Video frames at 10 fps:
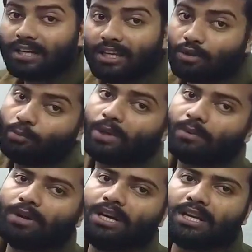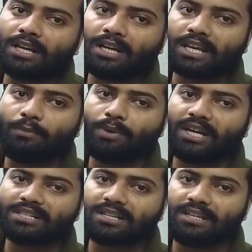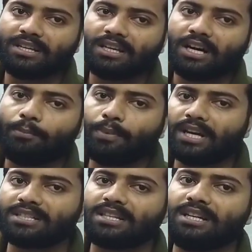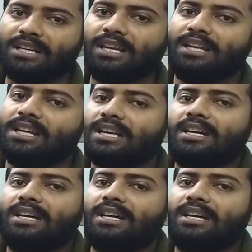करिए तो बार बार लिख करके अभ्यास करिए अभ्यास करिए करिए लिख